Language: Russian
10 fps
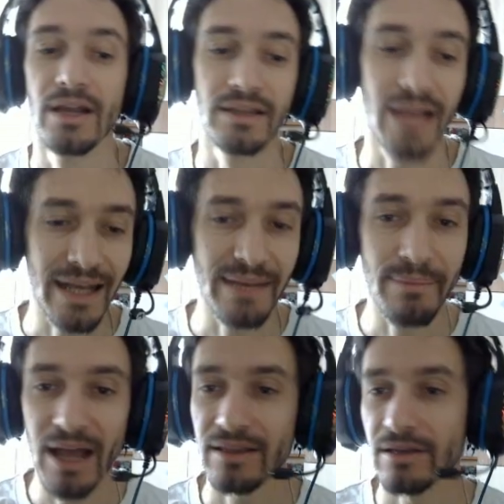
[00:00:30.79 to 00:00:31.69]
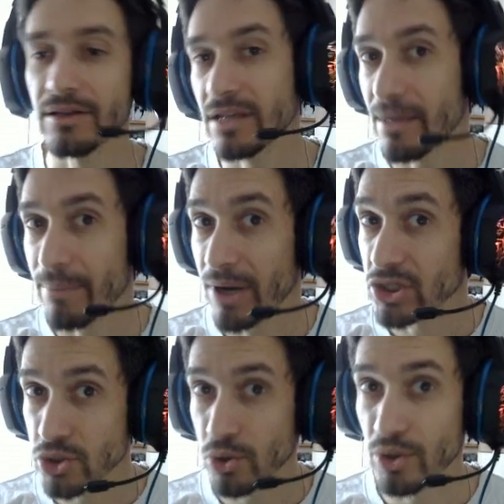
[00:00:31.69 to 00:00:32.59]
Да, ребят,
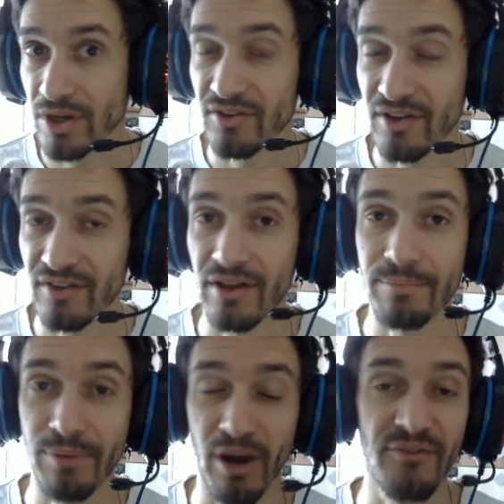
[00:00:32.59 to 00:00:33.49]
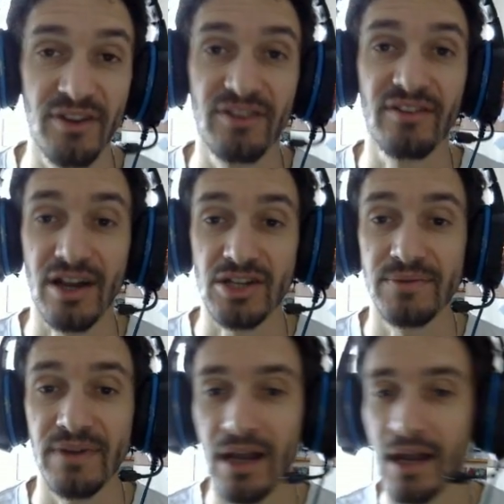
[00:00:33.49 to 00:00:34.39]
небольшой, так сказать, профит с
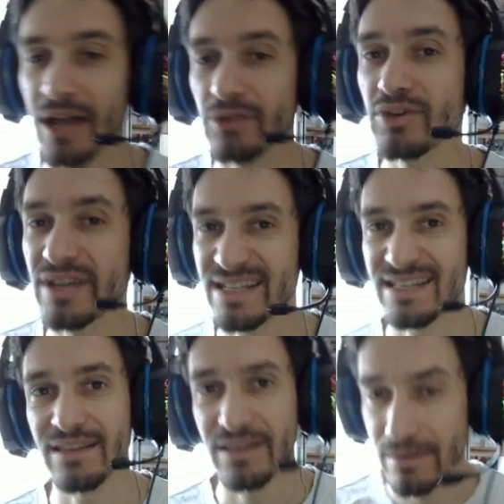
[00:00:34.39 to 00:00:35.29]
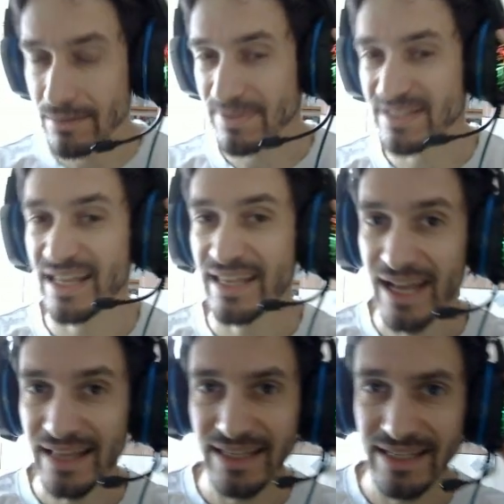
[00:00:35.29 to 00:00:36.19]
каждого игрока, но если это делать
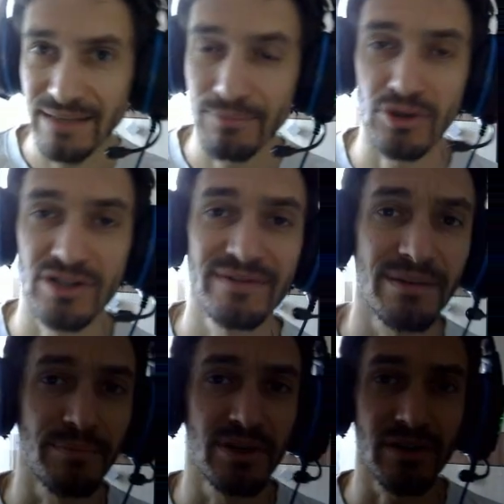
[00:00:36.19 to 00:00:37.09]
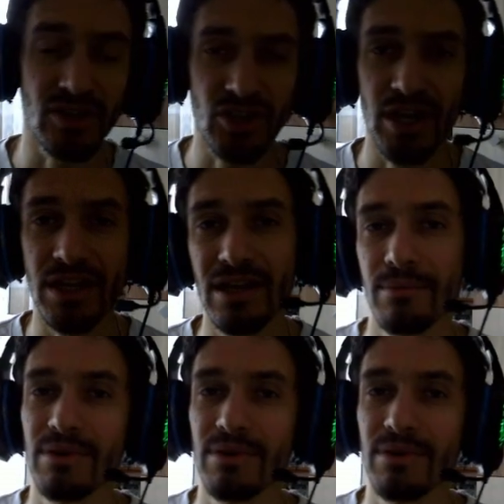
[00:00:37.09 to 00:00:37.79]
постоянно, если пользоваться приложением,